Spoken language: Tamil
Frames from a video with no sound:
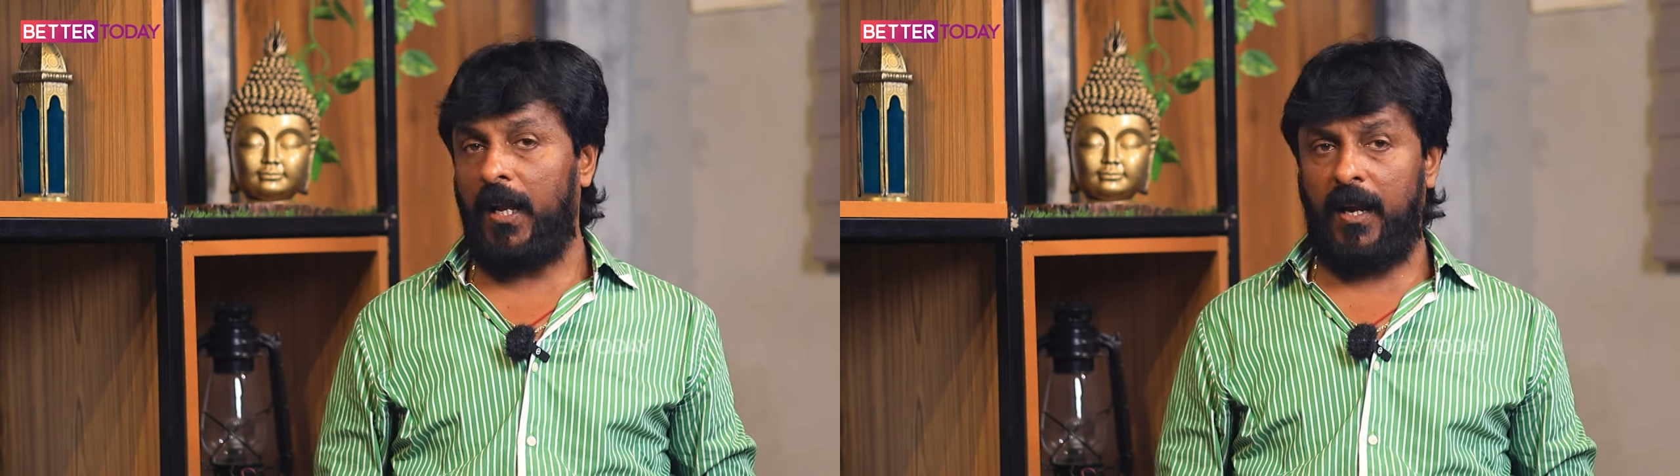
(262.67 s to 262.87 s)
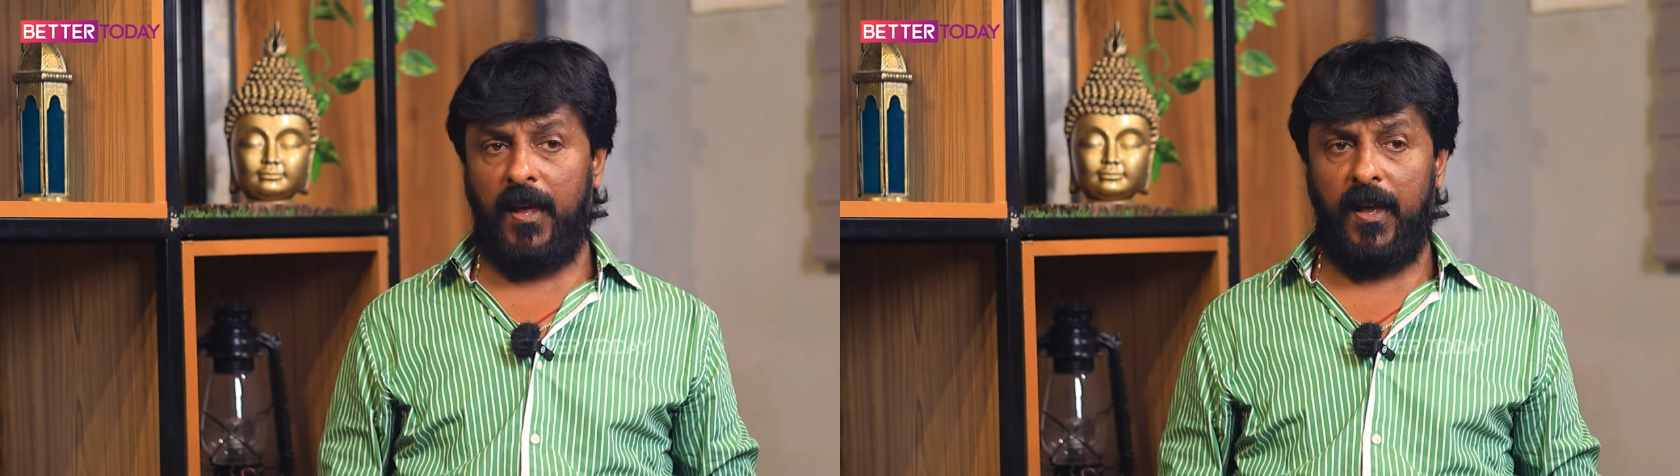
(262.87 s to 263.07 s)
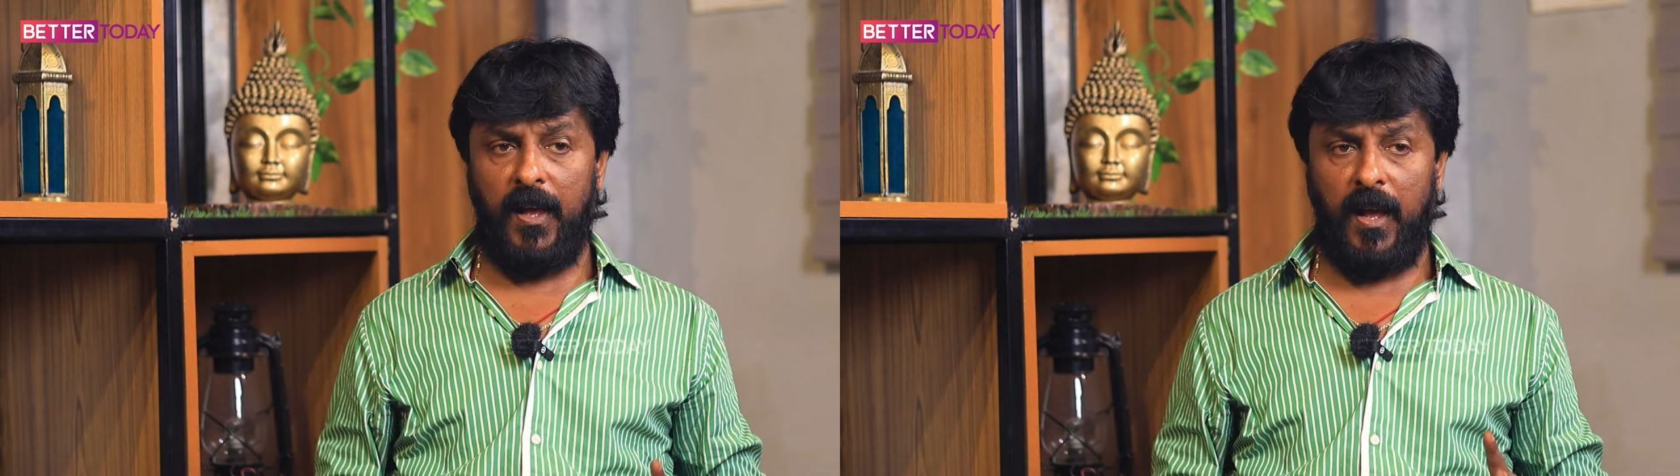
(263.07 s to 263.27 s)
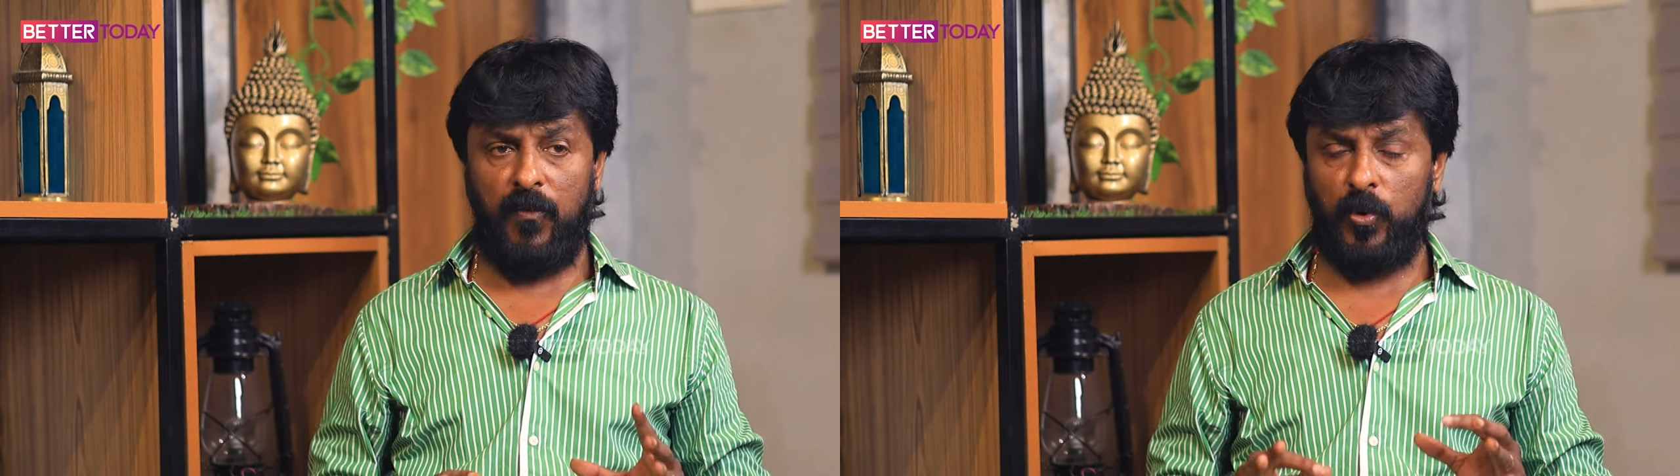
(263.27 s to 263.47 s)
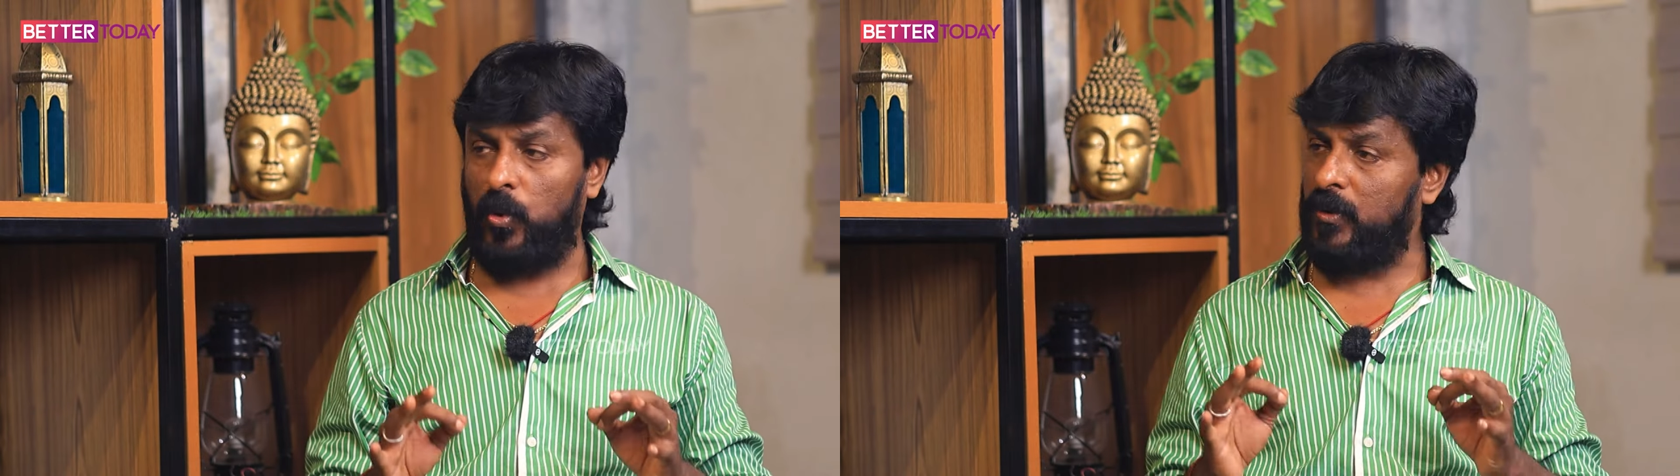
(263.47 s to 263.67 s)
ஏன்னா
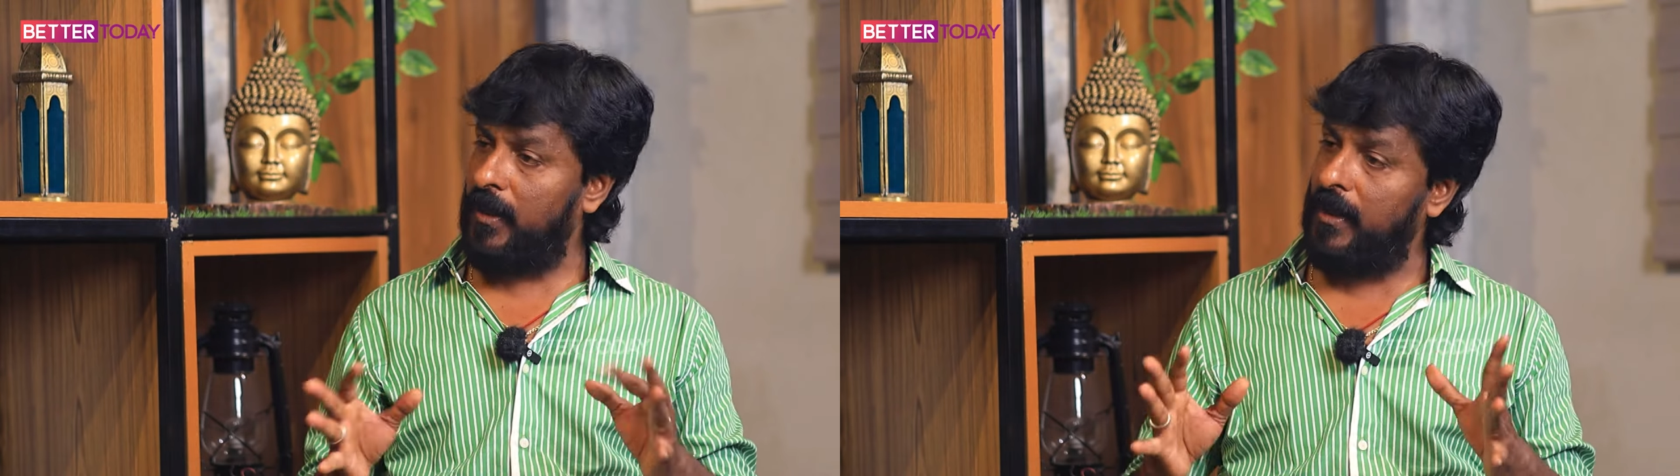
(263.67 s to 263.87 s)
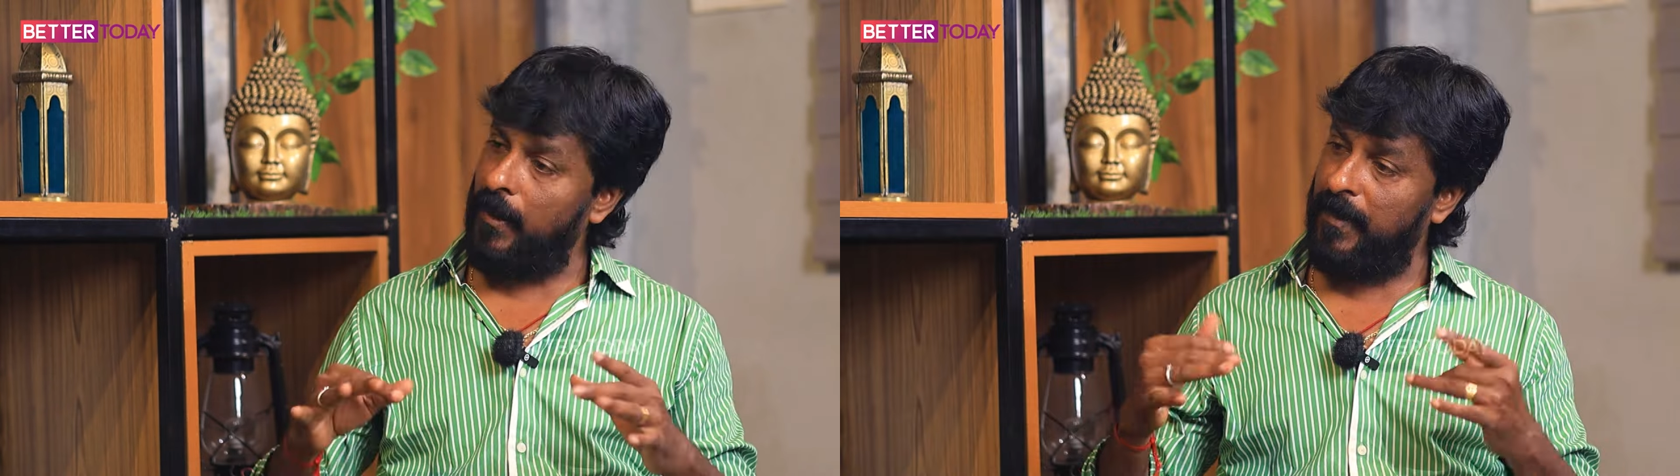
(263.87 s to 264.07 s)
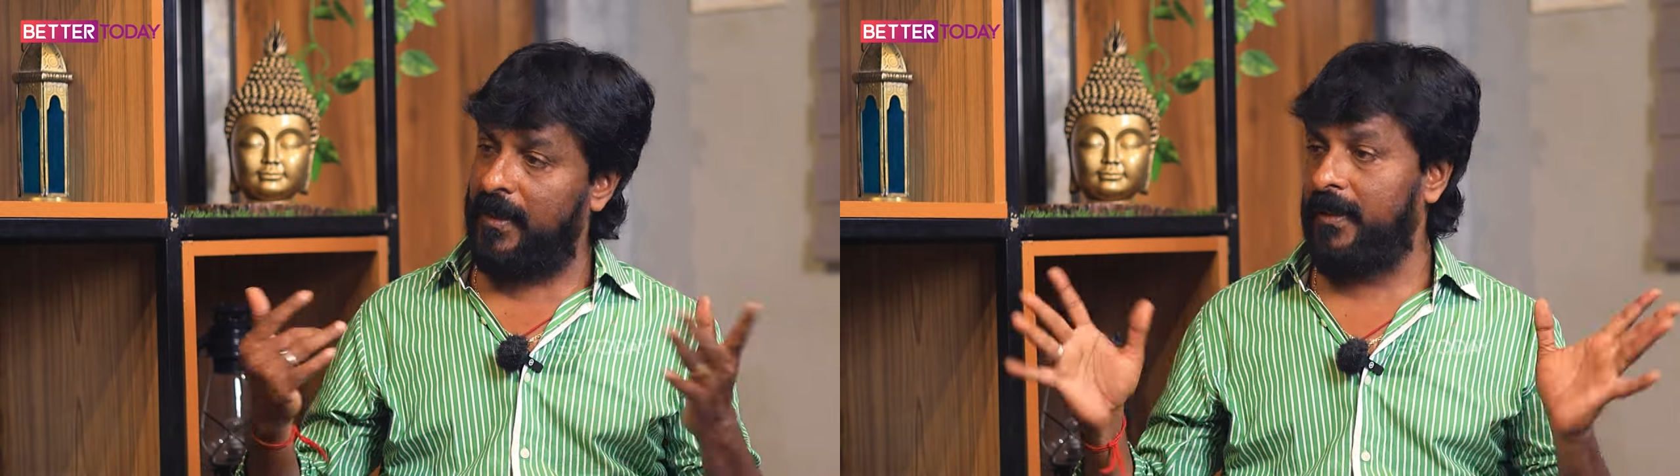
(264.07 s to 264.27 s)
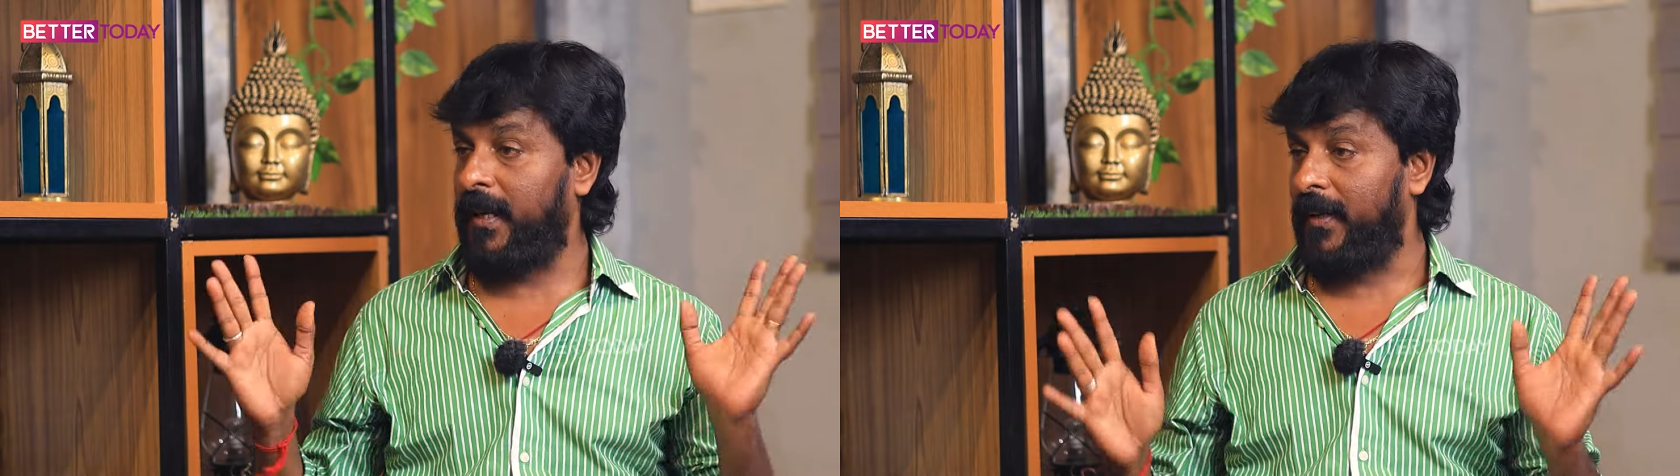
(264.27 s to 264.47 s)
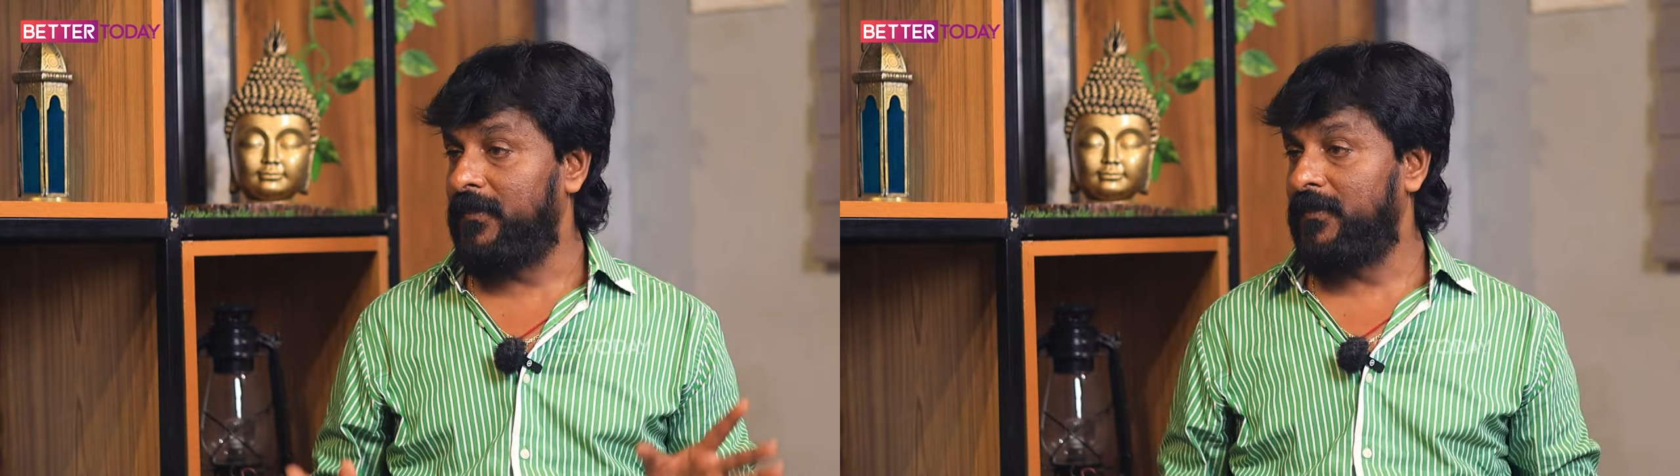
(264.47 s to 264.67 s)
அவர் தொட்டதெல்லாமே
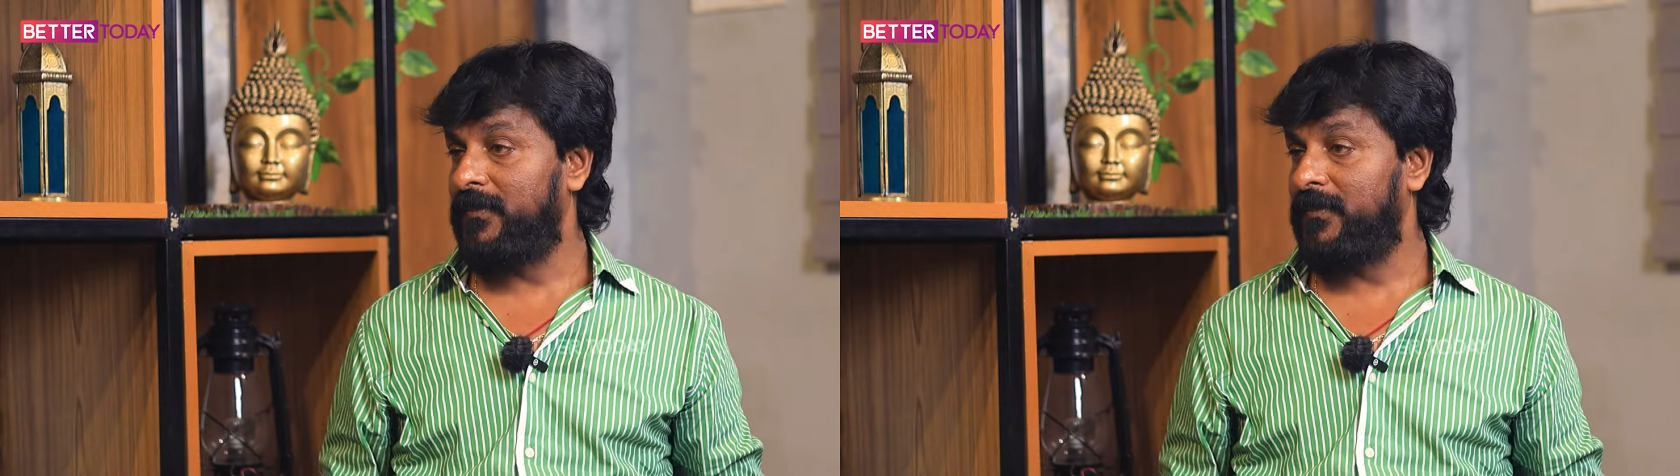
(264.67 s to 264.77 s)
ஹிட்டு